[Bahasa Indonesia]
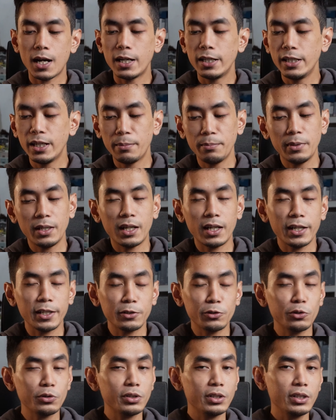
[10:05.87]
IM-nya
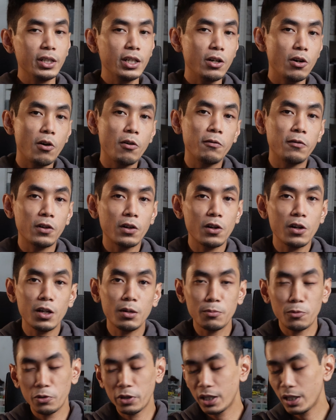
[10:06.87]
Rexus ya. Overall
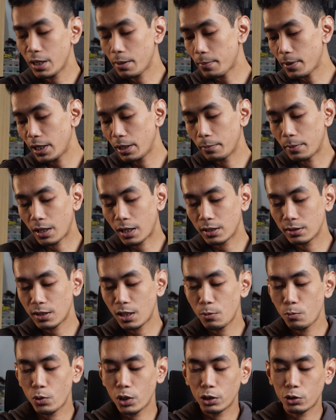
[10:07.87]
mungkin yang paling
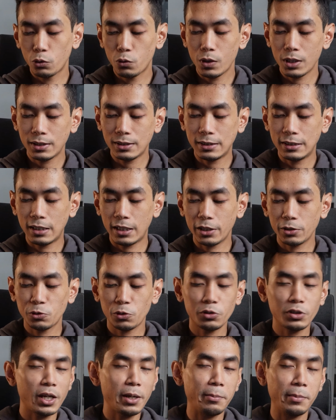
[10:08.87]
berkesan buat gue si
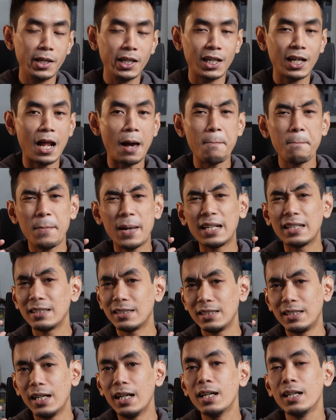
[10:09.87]
Rexus ME8
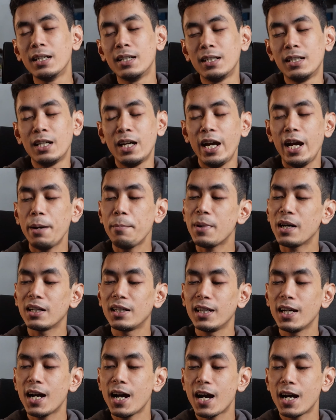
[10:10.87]
sih ya emang
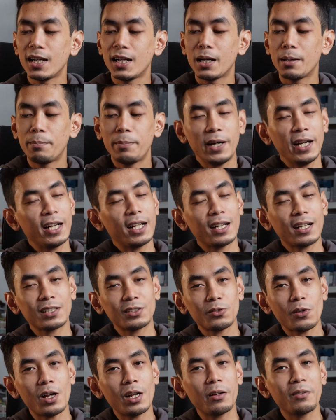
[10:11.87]
dia ada PR
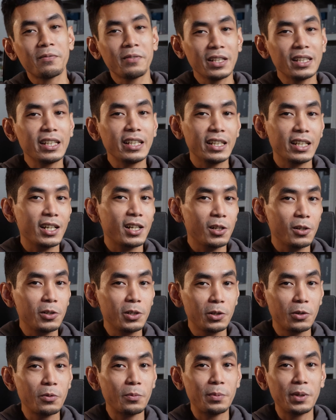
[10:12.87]
soal fitting ya kalau
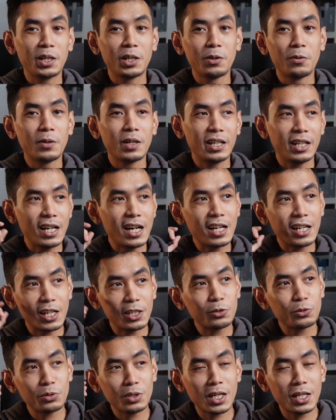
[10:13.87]
di kuping gue ya
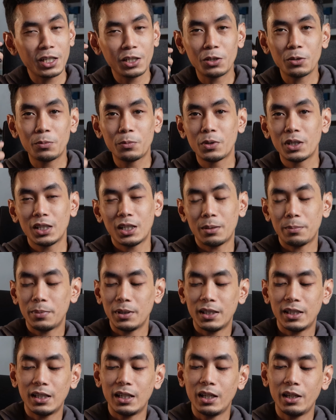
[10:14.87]
agak susah gitu buat
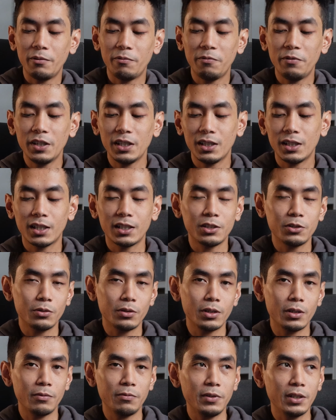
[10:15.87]
dapetin deep fit dan
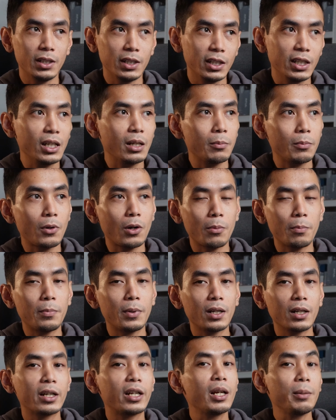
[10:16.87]
juga fitting yang
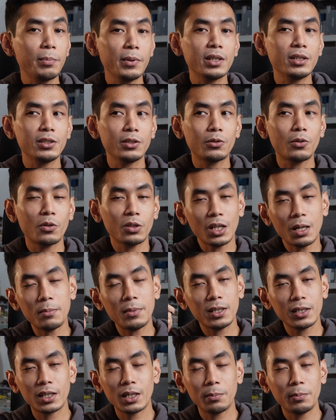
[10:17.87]
proper gripnya sih
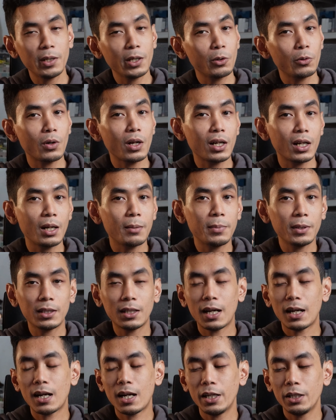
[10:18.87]
terutama gripnya yang kurang dapet
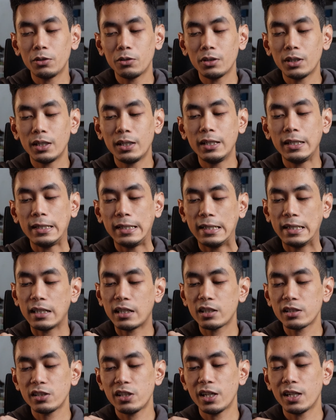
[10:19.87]
karena itu tadi
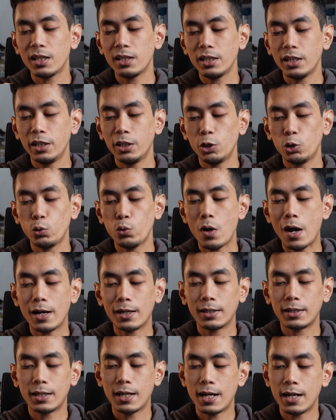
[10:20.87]
inner shellnya itu
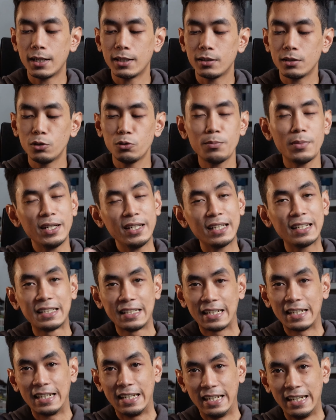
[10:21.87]
agak lumayan
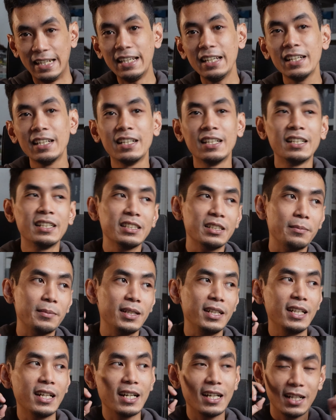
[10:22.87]
gede sama
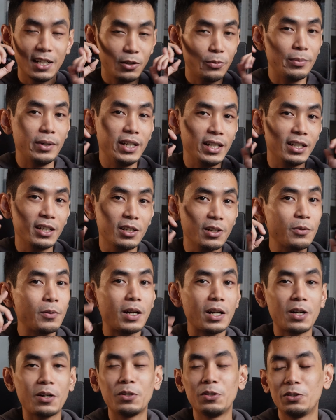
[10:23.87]
dia lumayan
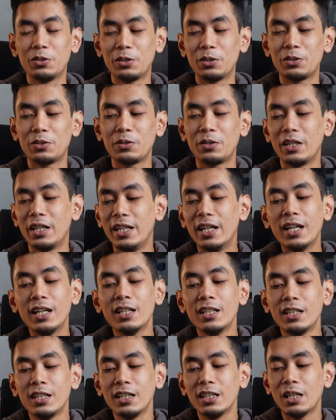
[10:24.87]
keluar nonjol juga ya
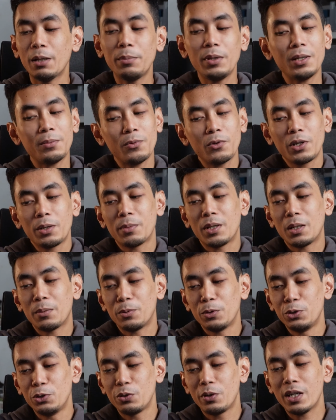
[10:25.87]
tapi yang mau gimana
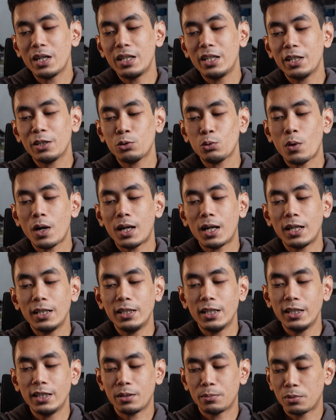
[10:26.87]
pun juga dia
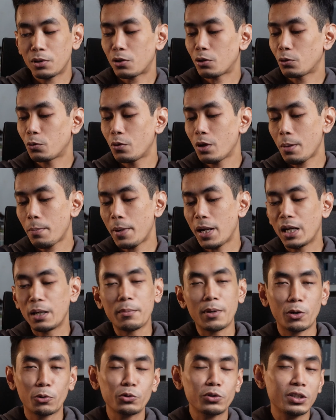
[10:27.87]
suaranya yang menurut gue paling
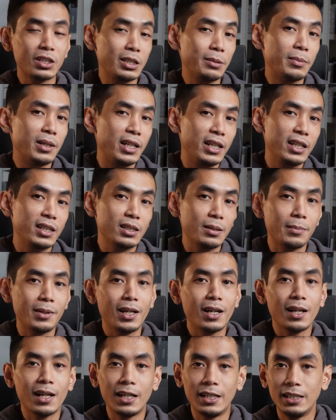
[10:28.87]
bagus dibandingin sama
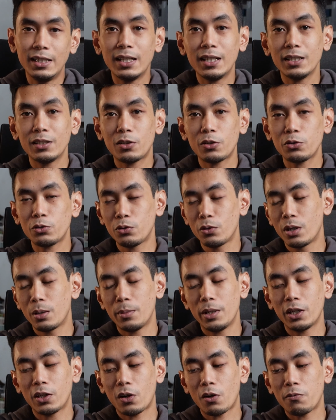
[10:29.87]
yang lainnya. Terus juga
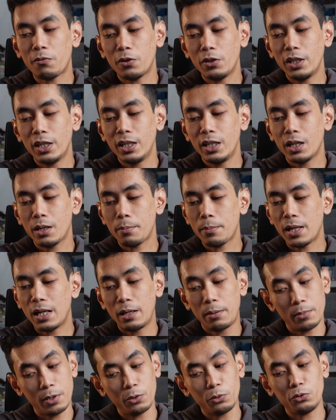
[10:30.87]
mikrofonnya dia yang
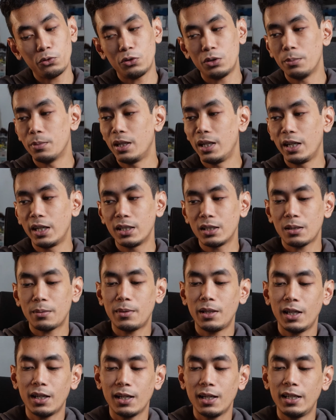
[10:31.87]
paling bagus dibandingin sama
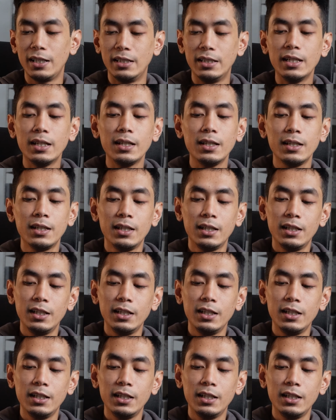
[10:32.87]
yang lainnya.